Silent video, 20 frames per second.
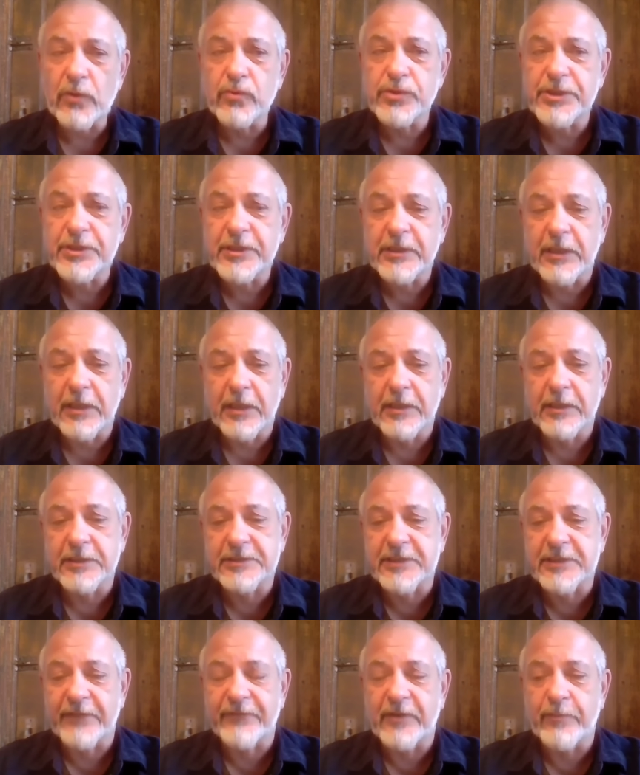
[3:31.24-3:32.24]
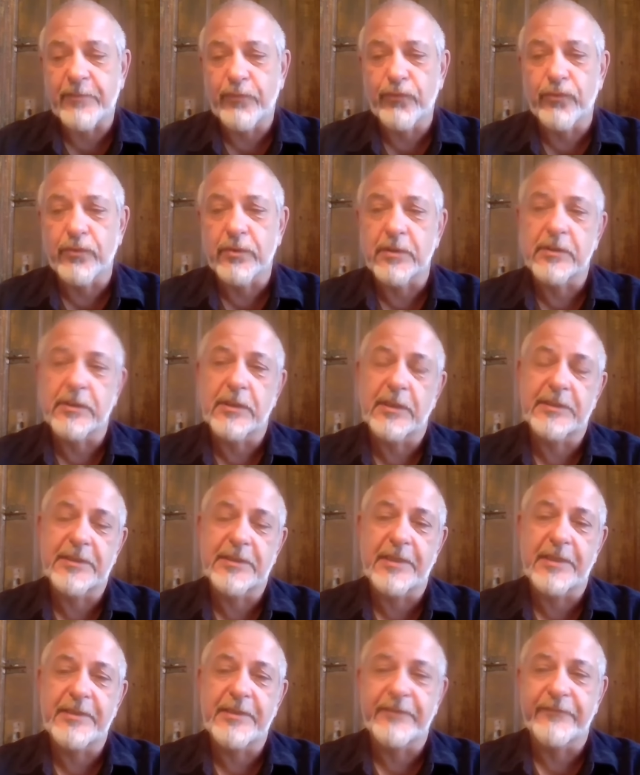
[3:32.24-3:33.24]
уже а, ставки по
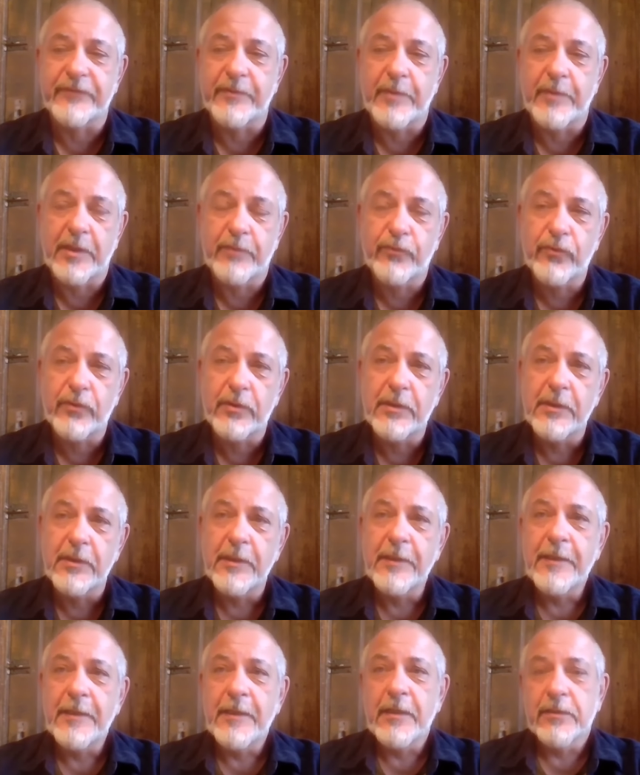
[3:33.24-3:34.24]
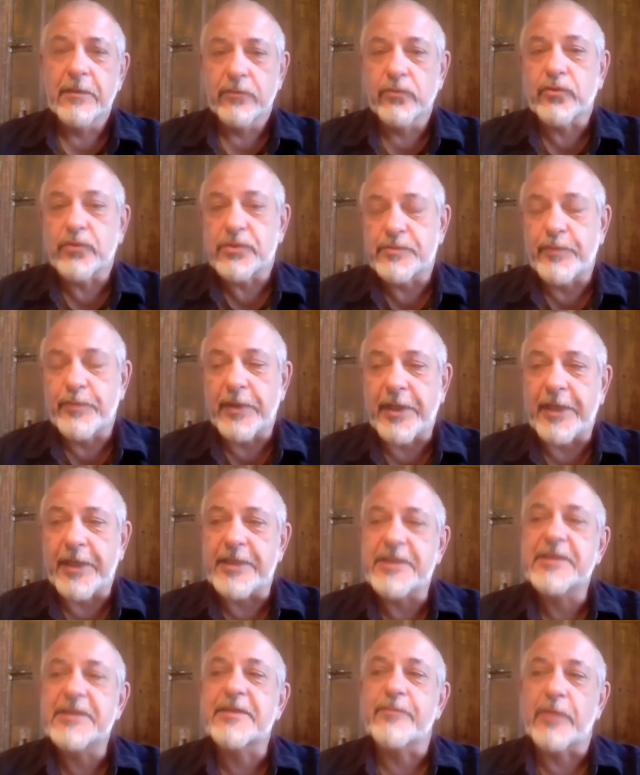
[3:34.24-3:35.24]
однодневным репо, ну, то есть по
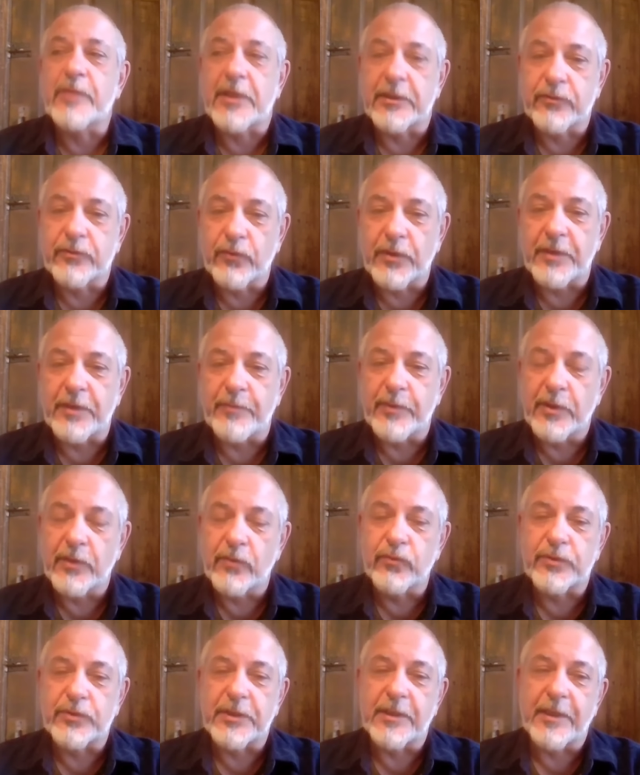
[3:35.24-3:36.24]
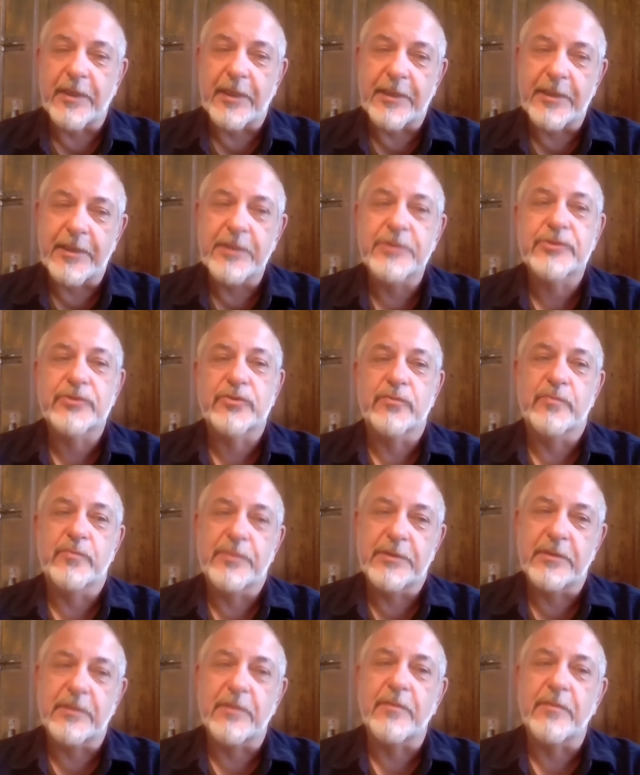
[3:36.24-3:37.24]
кредитам, которые берут игроки,
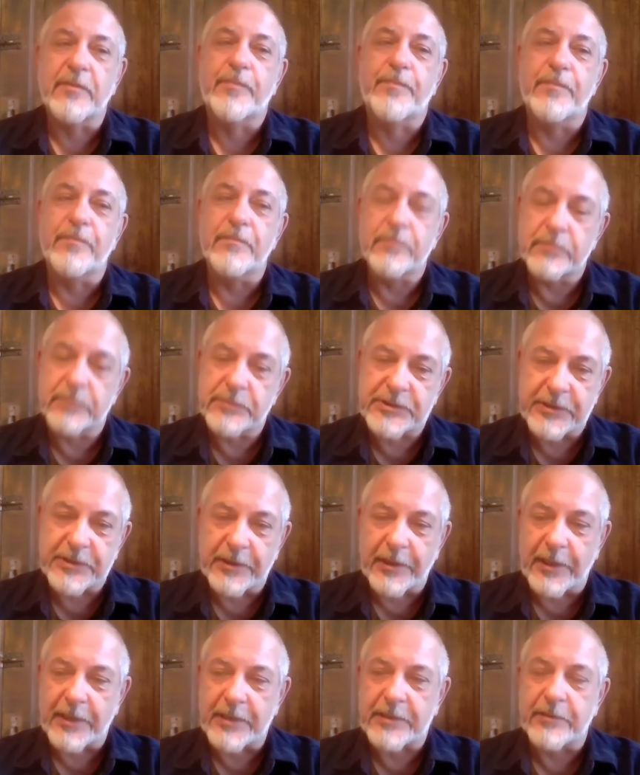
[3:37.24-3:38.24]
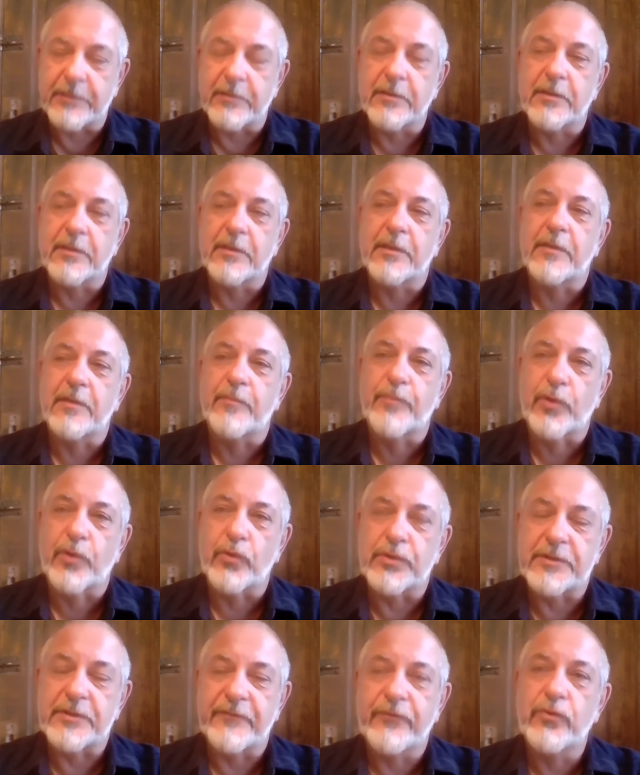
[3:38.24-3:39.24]
чтобы сыграть а,
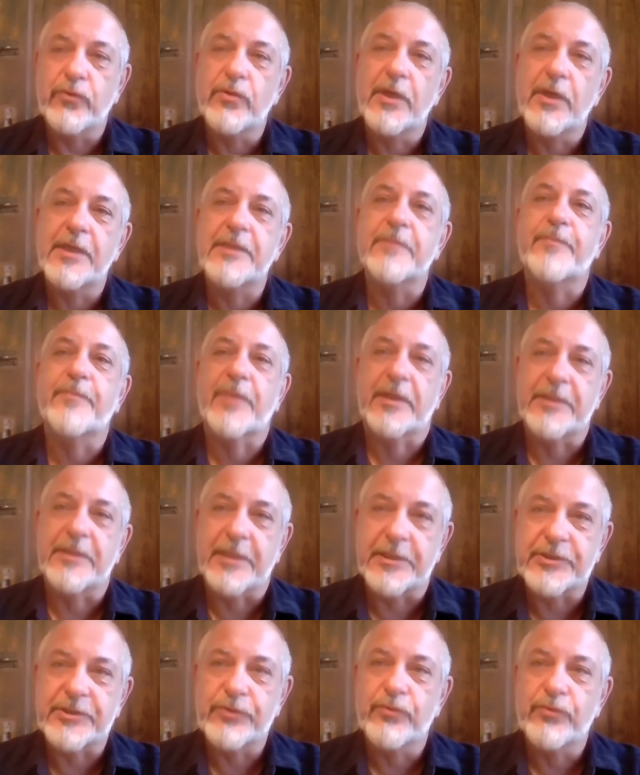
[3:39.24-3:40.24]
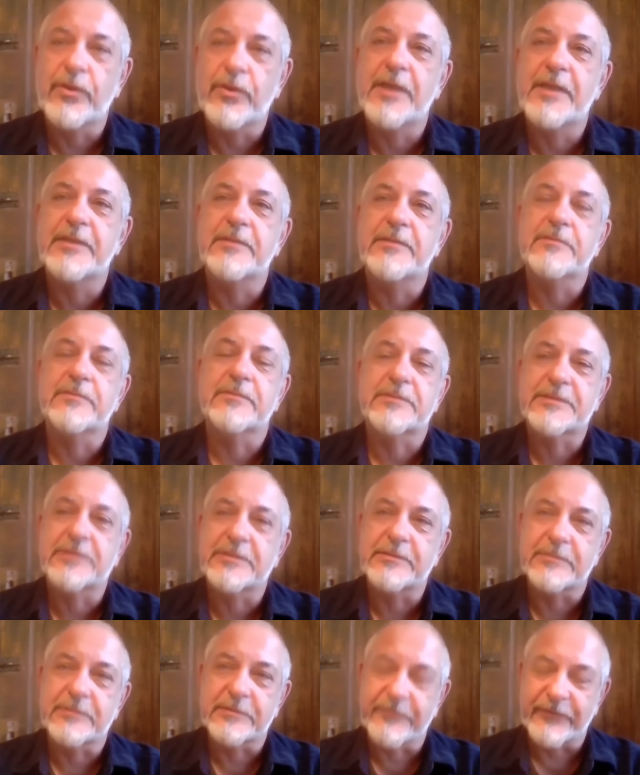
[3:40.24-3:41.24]
против юаня, продать юань
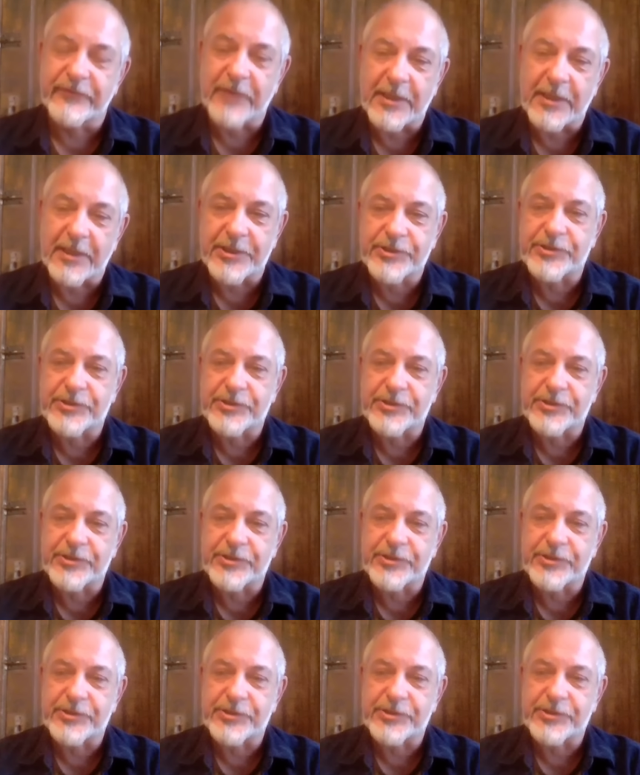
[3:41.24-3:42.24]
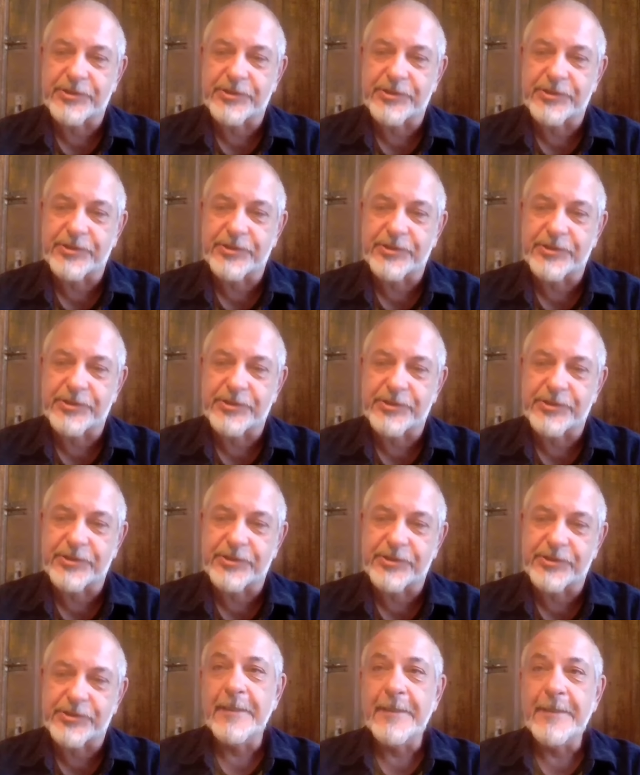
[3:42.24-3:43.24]
в надежде на следующий
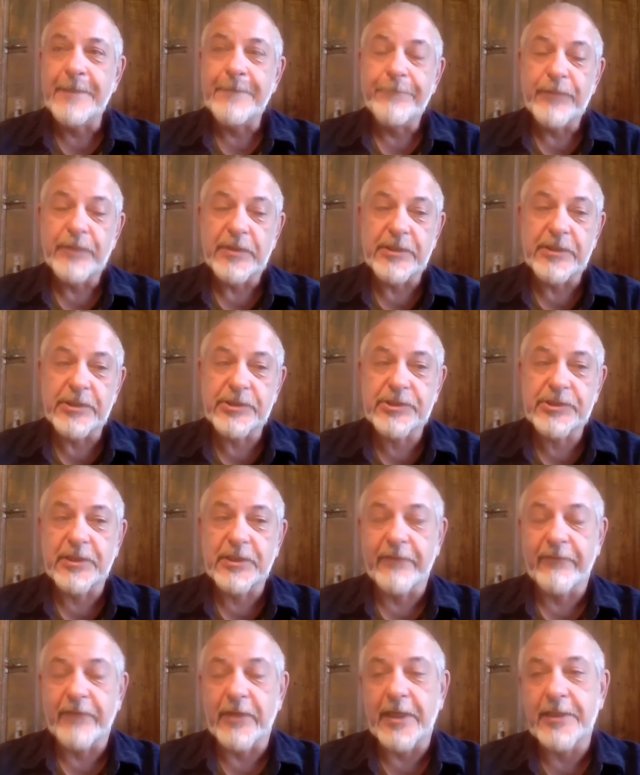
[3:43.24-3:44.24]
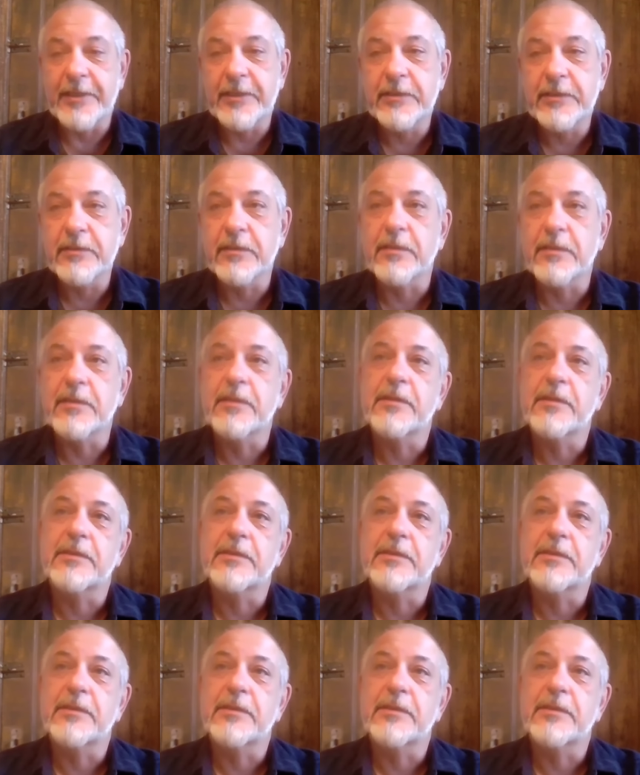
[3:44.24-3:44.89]
день купить дешевле. Они